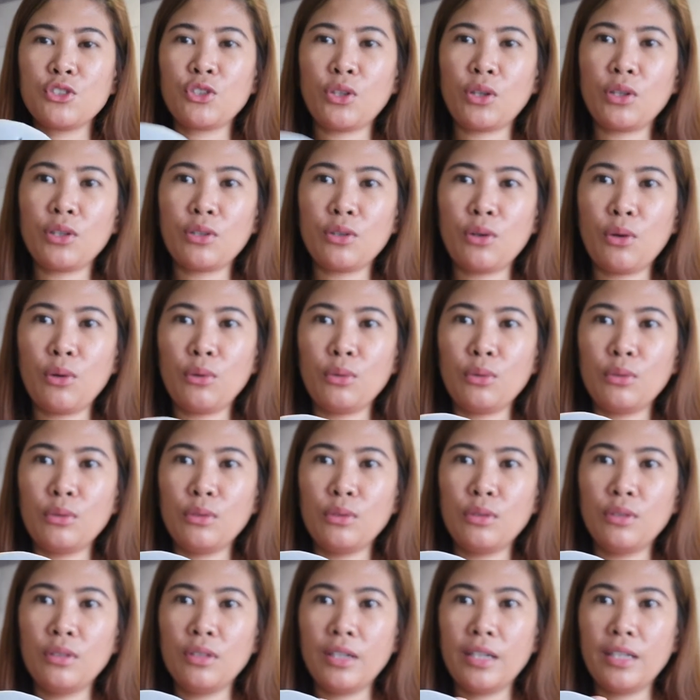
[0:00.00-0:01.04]
charcoal,
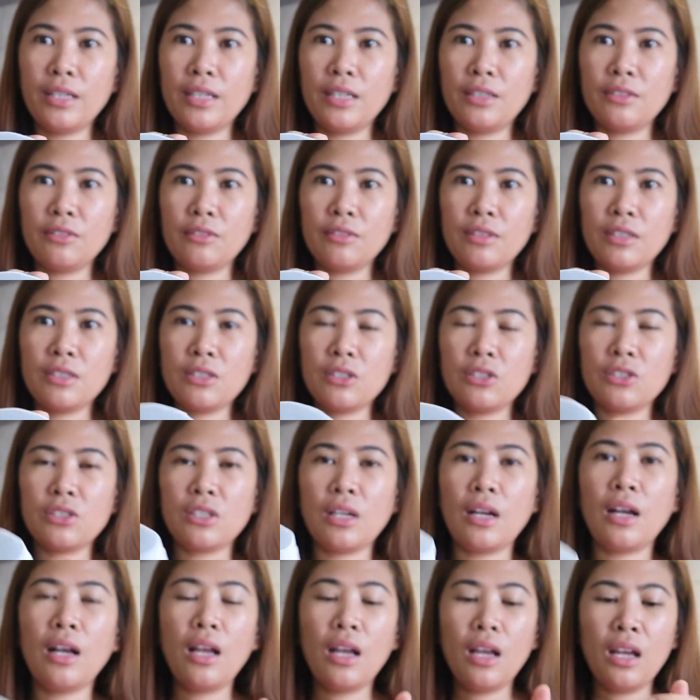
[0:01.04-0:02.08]
ayan o, oh, ganyan
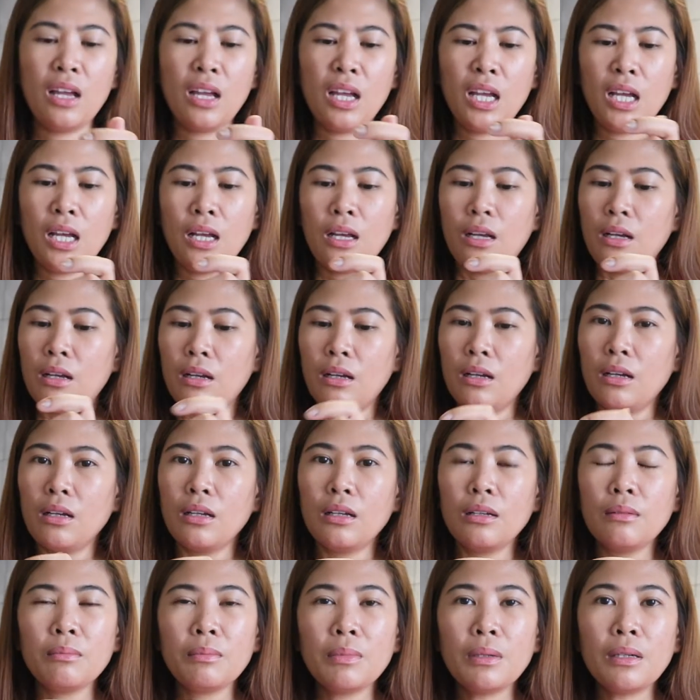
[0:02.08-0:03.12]
siya.
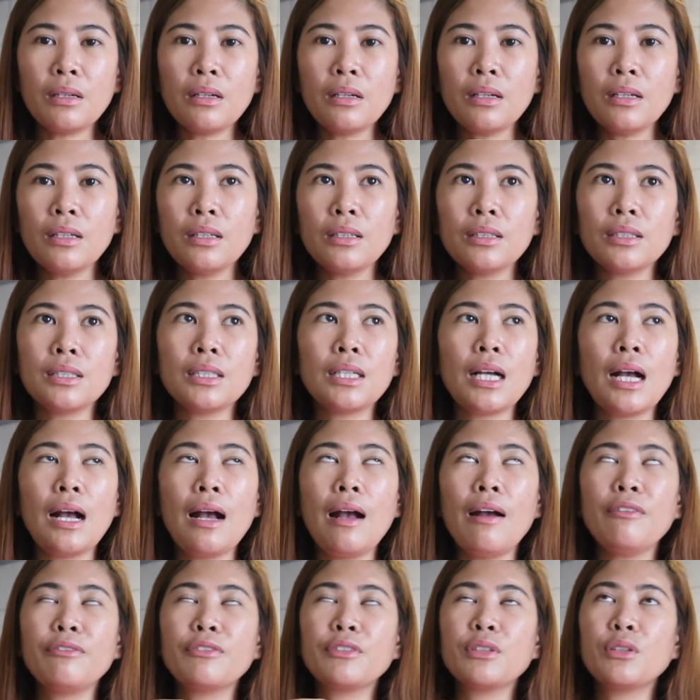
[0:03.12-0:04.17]
Parang,
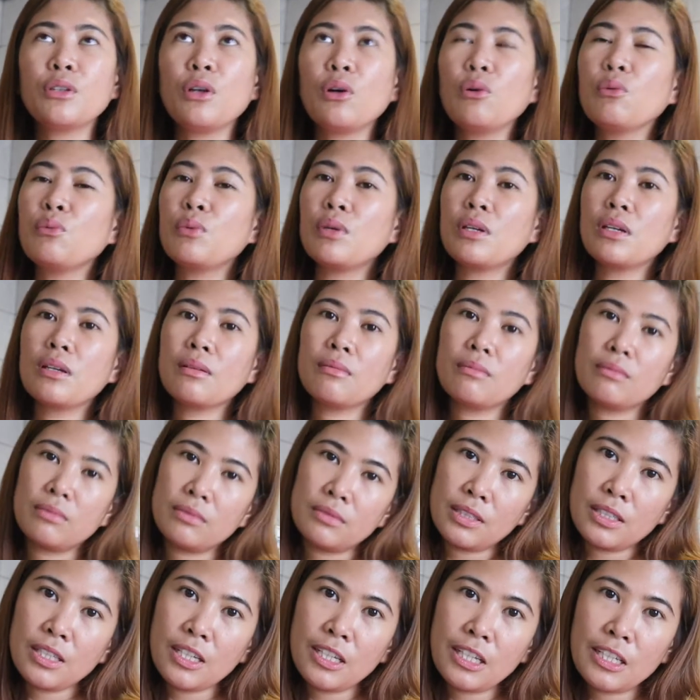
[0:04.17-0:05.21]
after a week,
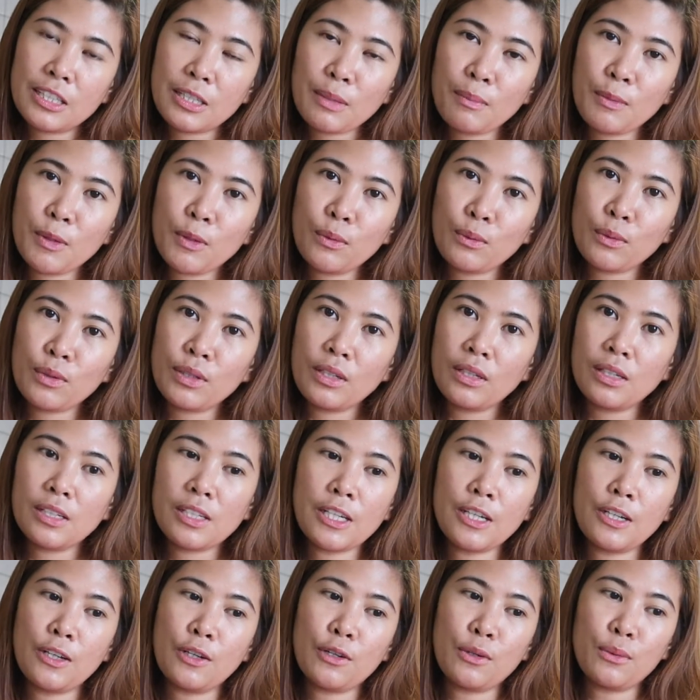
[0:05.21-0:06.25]
nangingitim yung
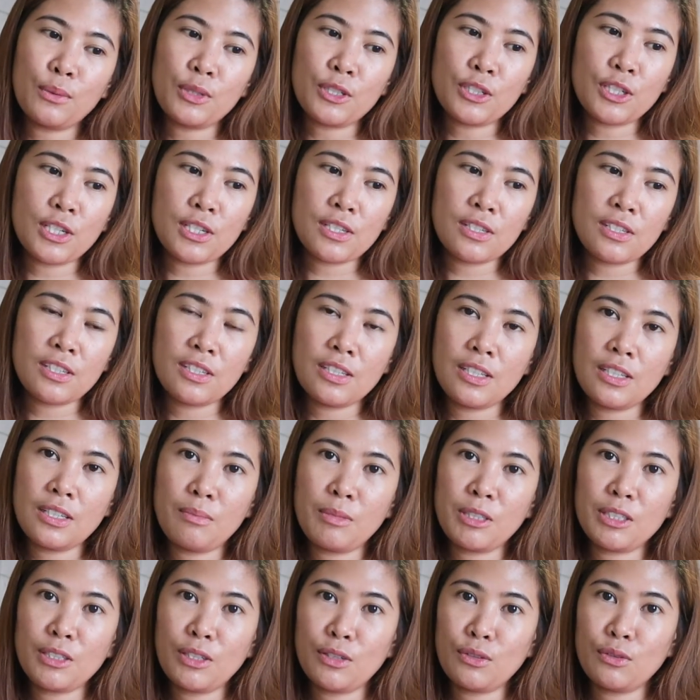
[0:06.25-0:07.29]
kilikili ko, which is hindi
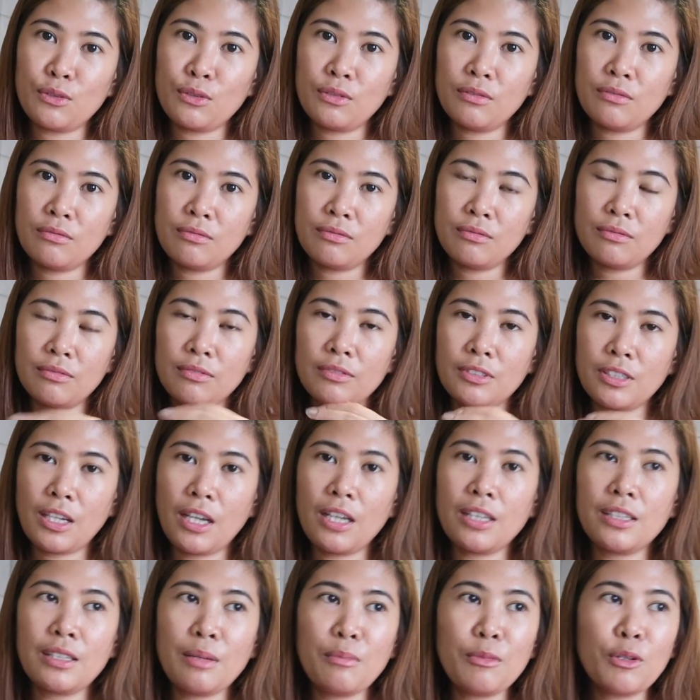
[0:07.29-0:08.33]
naman ganun
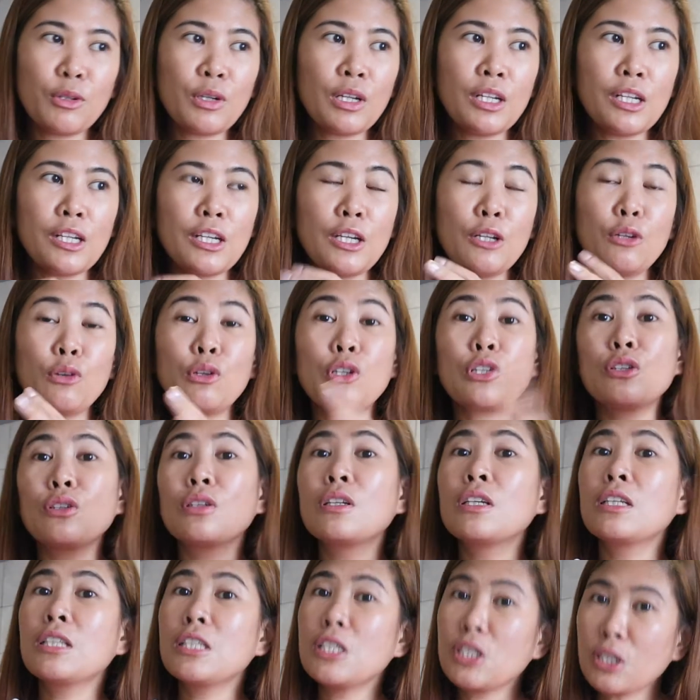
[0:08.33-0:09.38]
kaitim yung kilikili ko. Hindi,
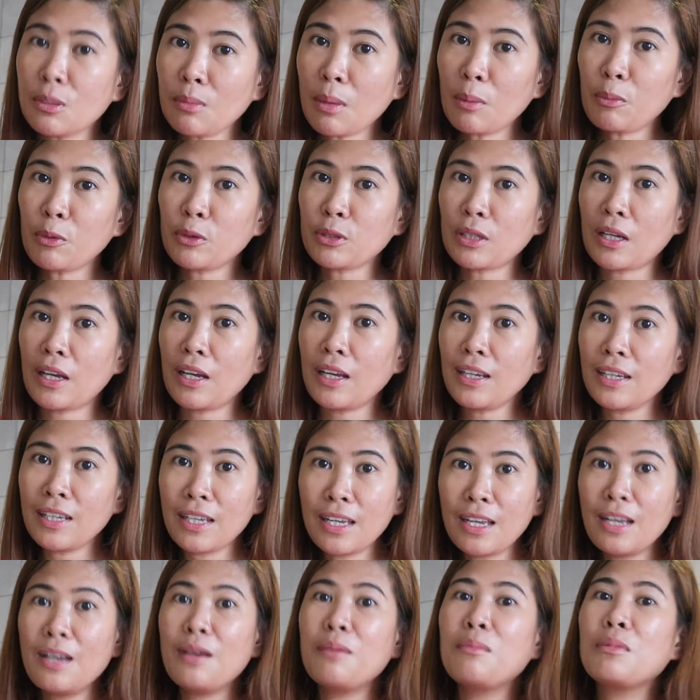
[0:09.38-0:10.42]
hindi siya maputi,
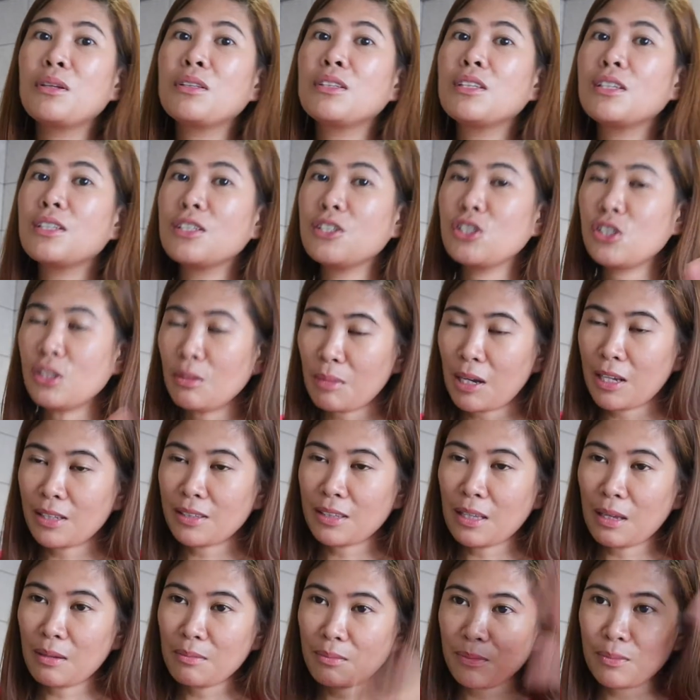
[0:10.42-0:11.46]
hindi rin siya
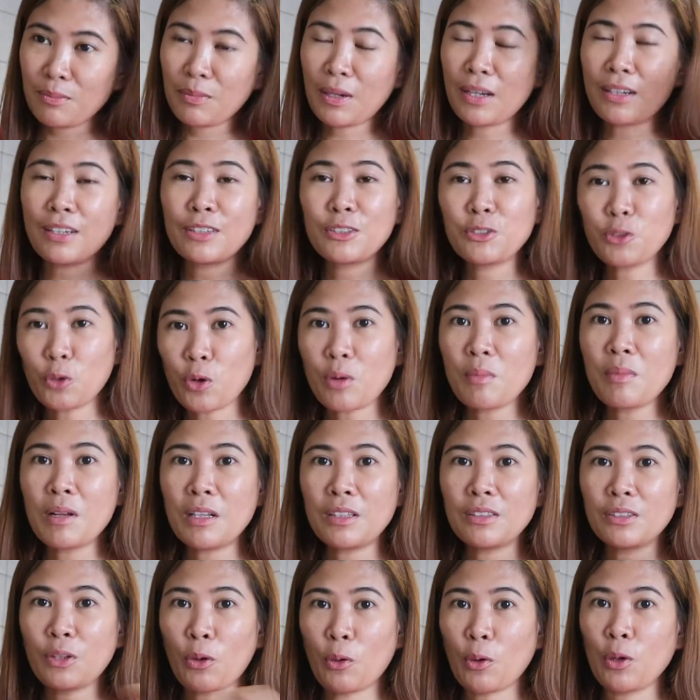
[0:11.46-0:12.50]
maitim. Parang
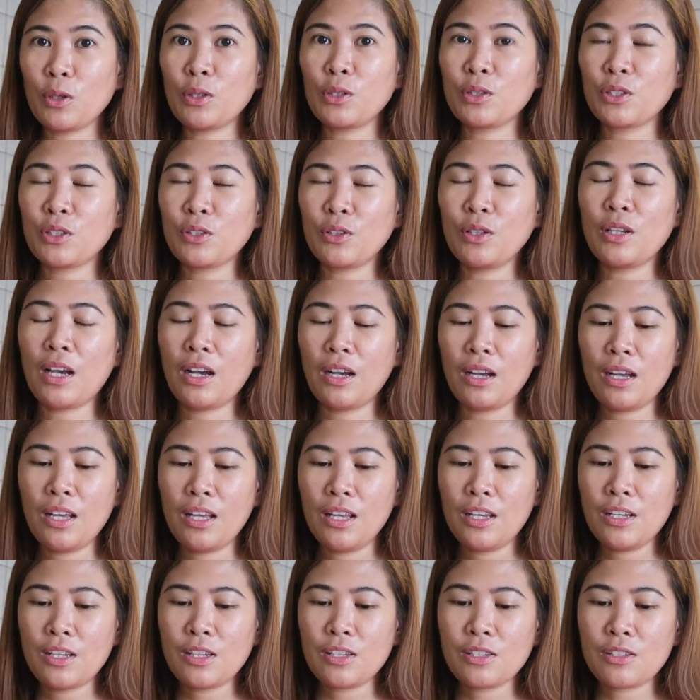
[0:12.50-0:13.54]
normal na color ko lang.
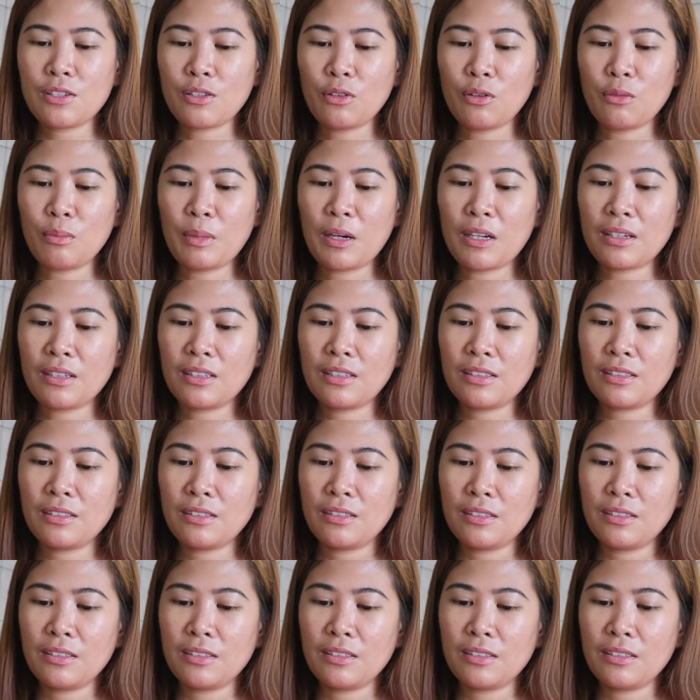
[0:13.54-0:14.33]
So, parang,